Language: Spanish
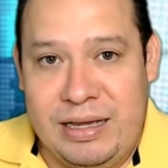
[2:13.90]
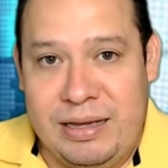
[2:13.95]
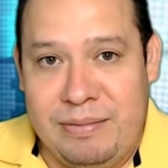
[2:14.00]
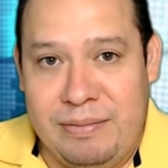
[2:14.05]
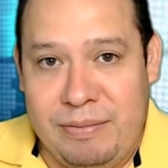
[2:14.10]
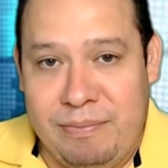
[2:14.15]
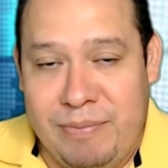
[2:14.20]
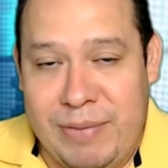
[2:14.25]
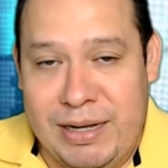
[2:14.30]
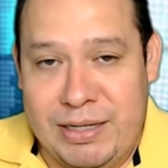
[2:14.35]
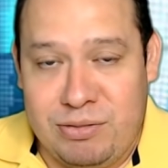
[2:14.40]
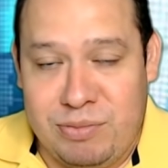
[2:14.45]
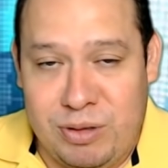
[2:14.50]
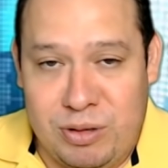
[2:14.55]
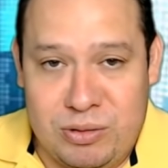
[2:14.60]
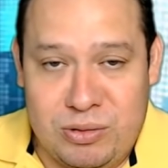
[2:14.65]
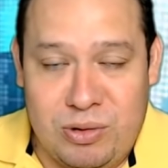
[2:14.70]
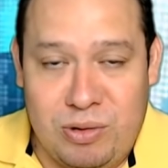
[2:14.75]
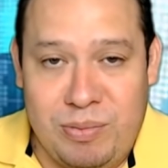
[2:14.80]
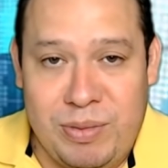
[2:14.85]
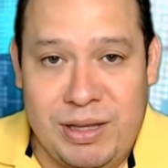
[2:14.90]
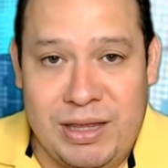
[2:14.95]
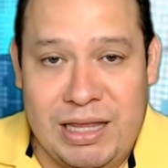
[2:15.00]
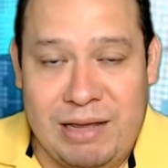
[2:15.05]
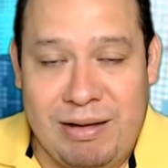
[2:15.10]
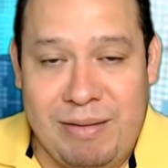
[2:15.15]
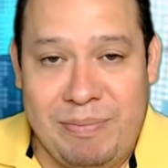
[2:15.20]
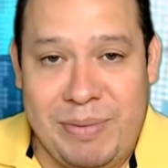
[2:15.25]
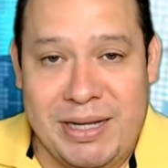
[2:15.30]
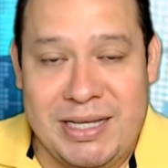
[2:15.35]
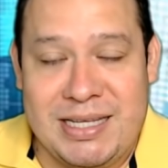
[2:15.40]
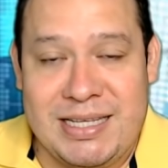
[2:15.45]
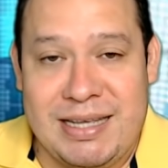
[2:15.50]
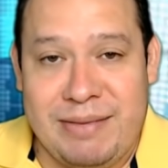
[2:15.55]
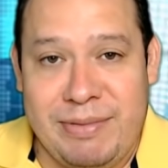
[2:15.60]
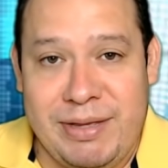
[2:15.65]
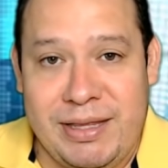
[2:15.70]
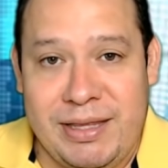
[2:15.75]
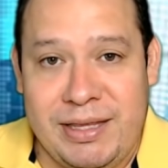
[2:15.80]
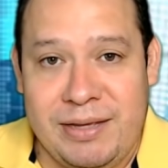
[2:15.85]
más o menos comentaba
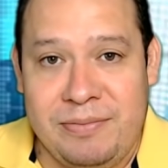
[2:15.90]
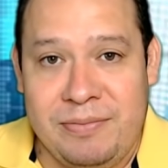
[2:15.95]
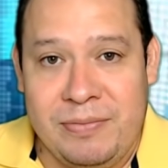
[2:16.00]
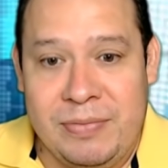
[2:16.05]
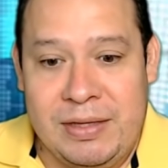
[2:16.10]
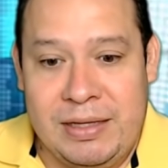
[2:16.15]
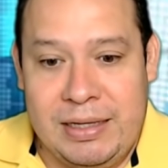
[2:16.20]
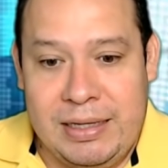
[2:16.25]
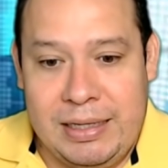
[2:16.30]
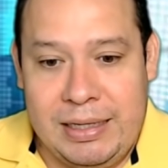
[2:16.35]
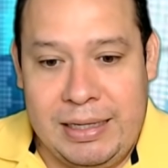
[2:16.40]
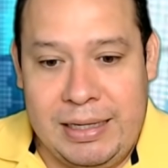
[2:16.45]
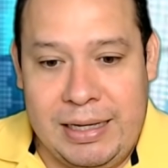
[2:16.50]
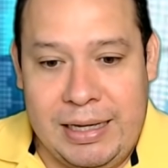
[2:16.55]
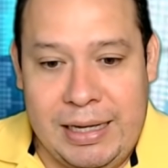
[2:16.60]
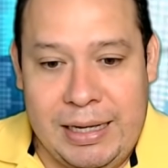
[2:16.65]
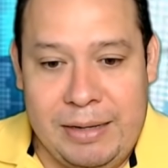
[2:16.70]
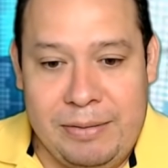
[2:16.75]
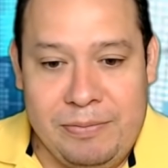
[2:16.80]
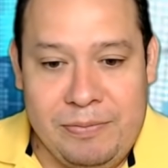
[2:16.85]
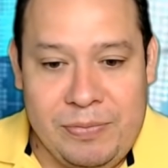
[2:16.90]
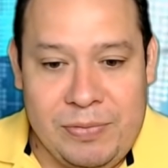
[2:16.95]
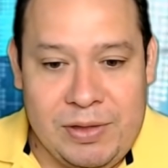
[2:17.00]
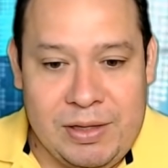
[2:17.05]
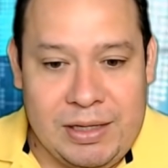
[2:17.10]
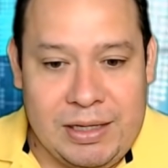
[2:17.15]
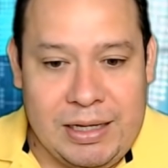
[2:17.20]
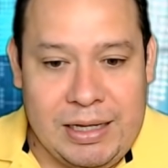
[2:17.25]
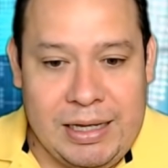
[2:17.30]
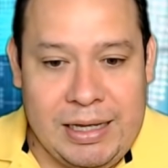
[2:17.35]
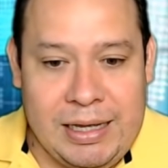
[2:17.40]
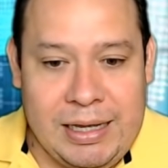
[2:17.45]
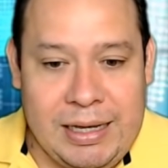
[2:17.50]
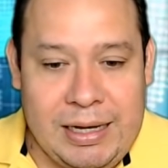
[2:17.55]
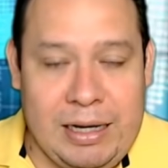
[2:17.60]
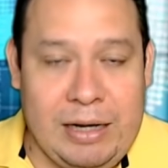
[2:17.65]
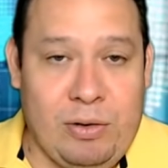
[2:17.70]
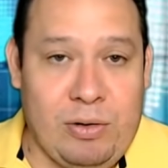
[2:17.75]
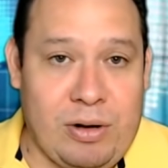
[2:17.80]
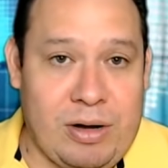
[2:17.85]
precisamente que
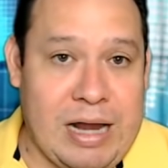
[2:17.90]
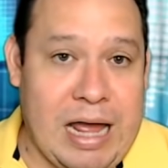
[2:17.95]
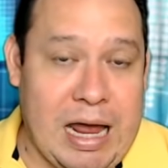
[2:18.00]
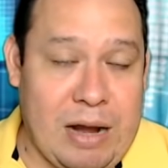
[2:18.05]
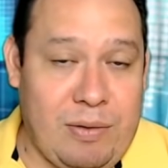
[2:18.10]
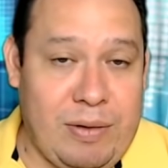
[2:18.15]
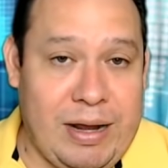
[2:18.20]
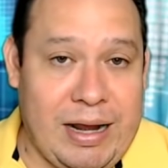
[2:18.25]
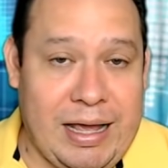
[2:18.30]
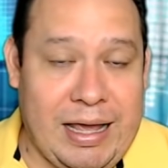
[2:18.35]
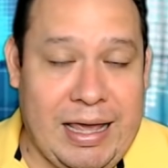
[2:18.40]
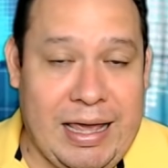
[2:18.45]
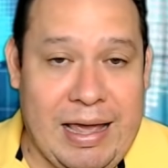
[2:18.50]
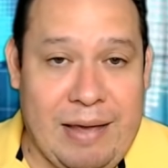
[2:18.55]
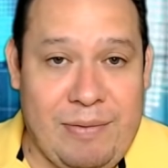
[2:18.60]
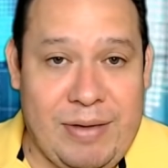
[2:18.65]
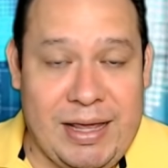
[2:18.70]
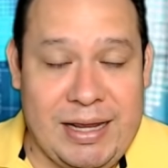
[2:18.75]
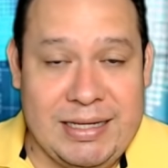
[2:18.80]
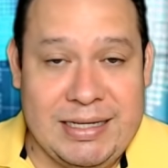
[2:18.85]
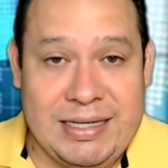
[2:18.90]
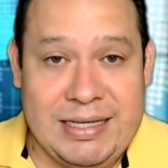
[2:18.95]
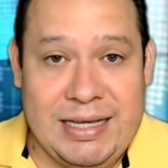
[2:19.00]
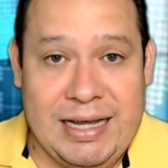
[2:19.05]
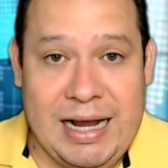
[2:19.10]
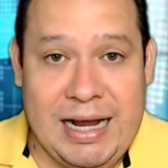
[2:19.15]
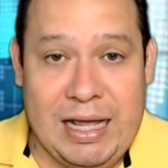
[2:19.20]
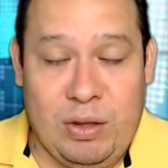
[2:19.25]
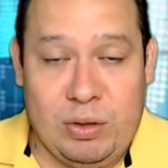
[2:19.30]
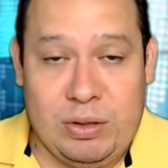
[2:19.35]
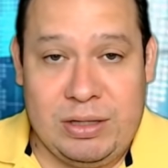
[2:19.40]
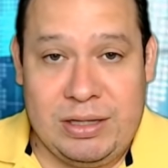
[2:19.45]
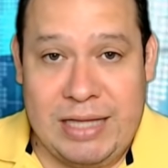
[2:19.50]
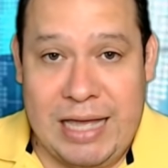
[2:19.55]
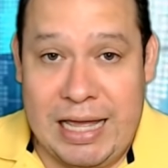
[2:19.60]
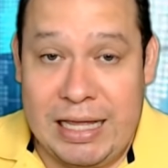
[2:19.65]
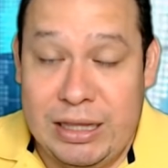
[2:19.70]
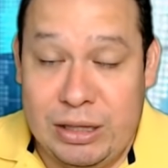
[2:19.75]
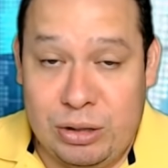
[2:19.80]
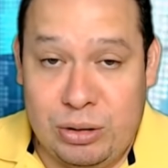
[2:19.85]
eh, lo raro era que hubiesen llegado
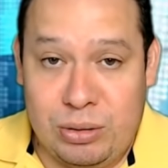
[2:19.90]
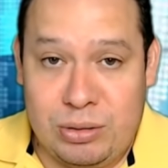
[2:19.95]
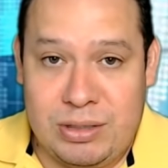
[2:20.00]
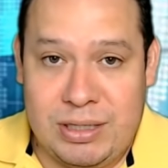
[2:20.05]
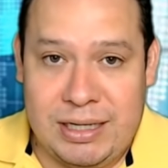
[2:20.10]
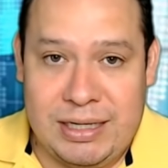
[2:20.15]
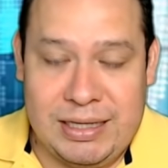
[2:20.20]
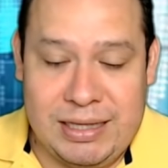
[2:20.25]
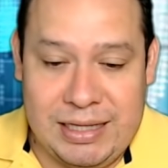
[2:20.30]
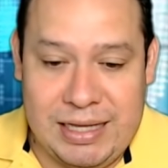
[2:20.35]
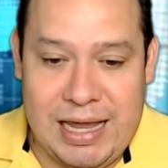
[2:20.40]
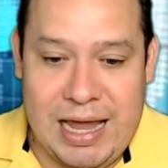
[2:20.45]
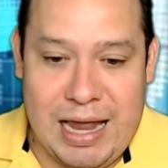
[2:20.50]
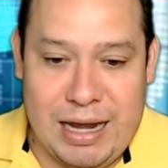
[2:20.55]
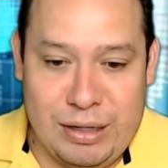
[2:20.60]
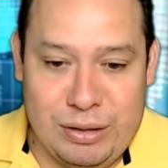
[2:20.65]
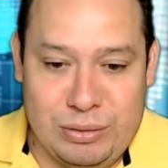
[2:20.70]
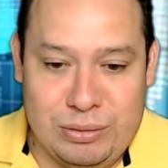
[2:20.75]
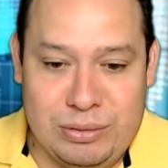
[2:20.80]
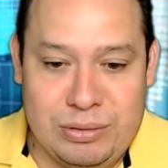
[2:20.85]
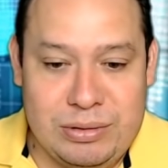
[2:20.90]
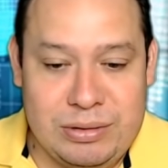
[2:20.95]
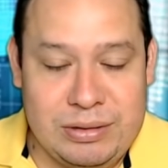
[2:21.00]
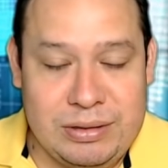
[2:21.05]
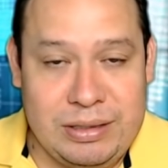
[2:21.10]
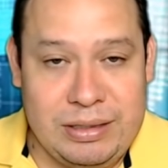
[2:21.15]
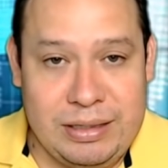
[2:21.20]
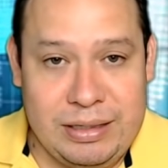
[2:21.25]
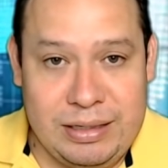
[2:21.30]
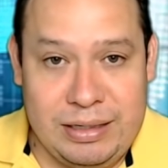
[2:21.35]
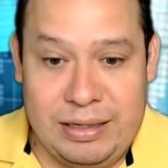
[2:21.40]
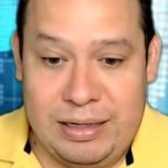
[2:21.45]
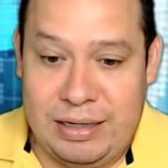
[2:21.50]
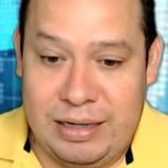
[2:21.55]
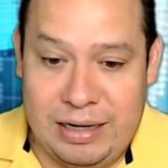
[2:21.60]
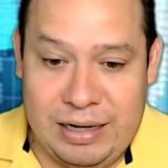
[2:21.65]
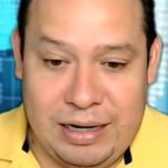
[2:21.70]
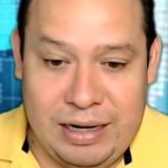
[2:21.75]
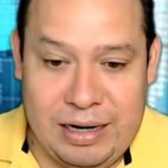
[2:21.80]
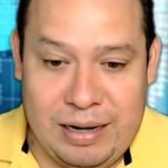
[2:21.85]
tantos haitianos
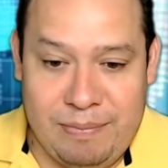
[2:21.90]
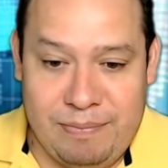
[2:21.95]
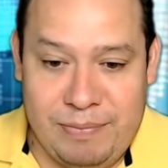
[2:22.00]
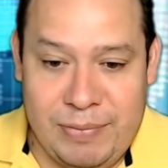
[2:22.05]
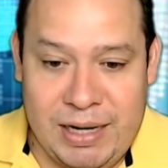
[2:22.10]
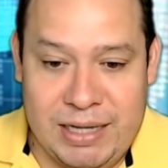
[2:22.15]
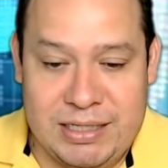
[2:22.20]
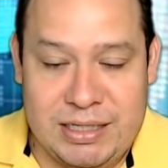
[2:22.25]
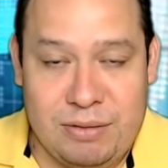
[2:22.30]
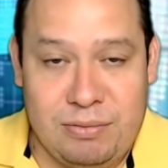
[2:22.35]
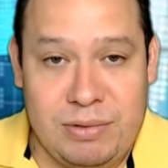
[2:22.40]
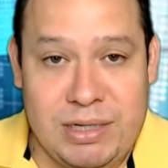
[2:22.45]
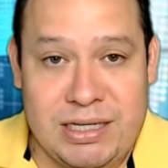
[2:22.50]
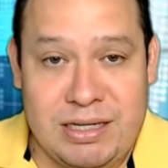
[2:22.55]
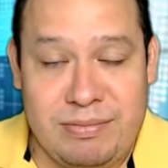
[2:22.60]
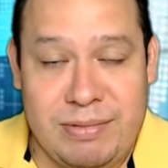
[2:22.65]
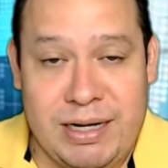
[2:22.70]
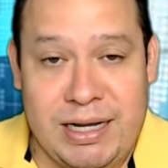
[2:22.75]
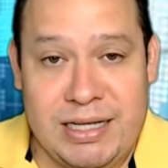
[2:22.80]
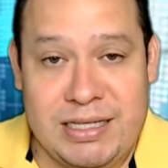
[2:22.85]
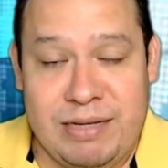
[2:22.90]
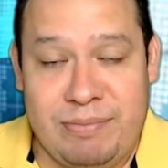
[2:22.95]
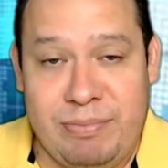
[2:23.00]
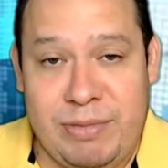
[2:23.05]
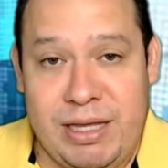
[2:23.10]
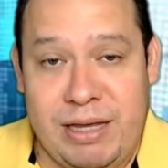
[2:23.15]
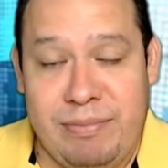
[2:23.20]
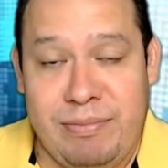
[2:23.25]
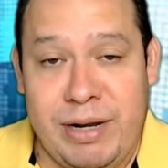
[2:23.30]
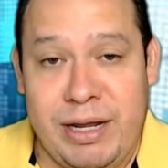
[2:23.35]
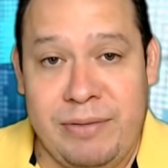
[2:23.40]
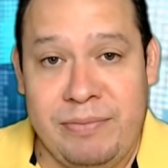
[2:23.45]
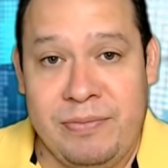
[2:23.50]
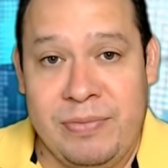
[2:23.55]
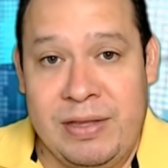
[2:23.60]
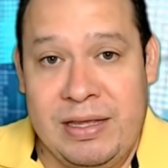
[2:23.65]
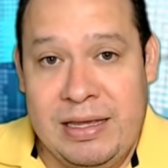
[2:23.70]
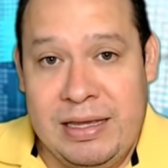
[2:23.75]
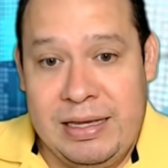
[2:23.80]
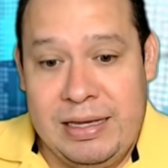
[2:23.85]
en, la, segunda semana de septiembre
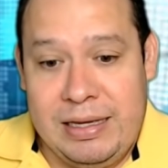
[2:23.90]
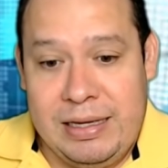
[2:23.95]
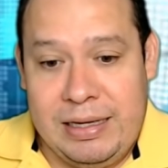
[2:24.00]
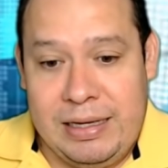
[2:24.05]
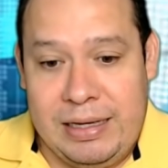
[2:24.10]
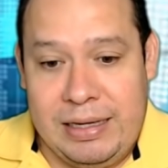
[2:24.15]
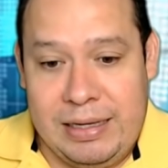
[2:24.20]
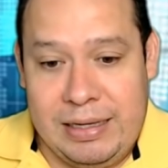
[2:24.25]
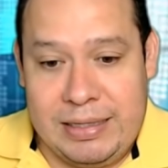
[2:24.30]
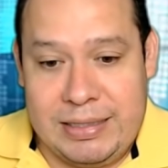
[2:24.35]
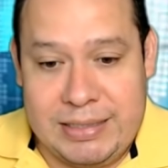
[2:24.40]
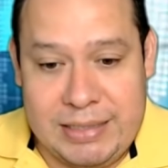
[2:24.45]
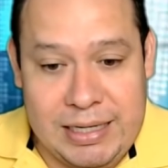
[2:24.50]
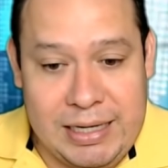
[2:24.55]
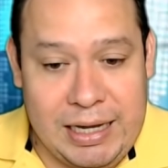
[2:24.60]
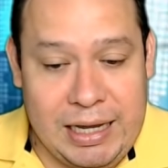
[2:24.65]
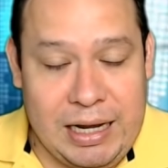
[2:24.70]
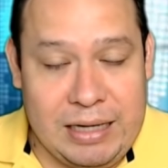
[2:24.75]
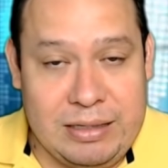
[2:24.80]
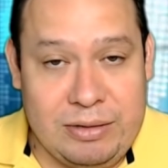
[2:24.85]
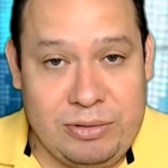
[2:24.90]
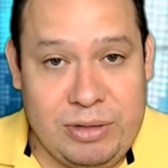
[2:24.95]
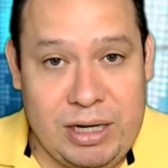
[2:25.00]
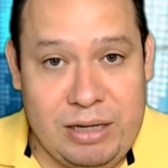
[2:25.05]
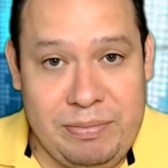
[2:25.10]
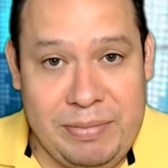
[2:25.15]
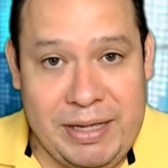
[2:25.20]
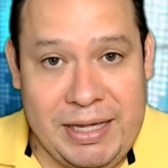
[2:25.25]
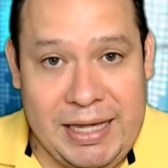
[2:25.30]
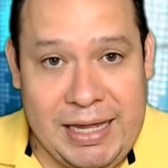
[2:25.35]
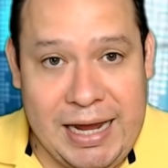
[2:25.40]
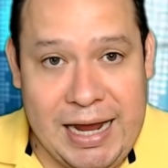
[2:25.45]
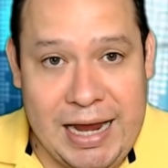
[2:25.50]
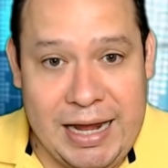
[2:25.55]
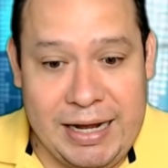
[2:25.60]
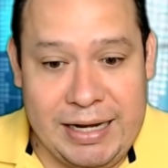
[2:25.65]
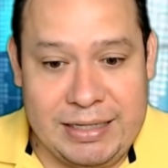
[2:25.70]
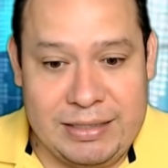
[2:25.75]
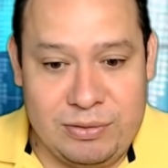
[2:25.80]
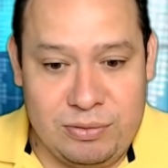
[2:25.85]
eh, sin que las autoridades
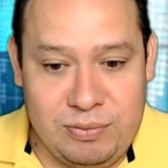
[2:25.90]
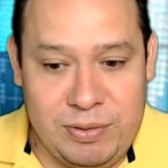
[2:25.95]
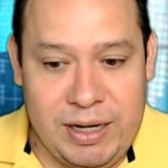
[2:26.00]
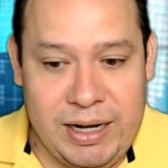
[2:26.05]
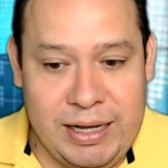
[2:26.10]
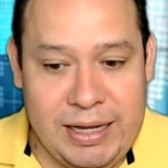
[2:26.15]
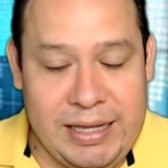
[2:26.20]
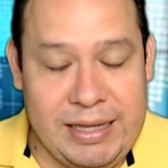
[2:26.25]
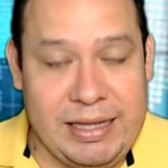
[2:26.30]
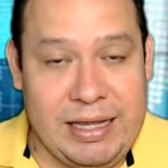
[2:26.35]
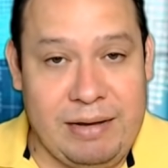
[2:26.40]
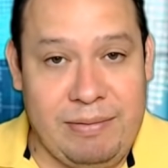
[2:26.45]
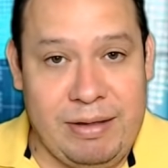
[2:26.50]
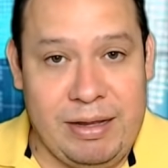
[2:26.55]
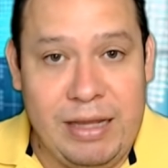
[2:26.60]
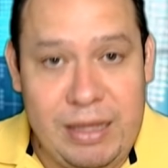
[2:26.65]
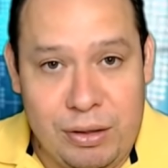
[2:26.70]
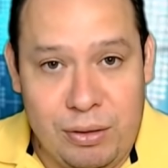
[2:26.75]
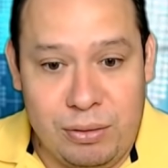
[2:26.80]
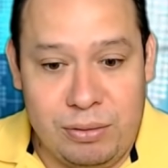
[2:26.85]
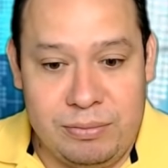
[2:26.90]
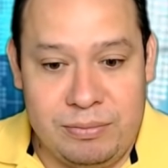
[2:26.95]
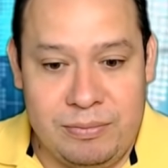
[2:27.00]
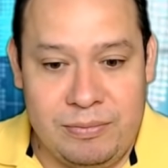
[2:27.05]
mexicanas hubieran intervenido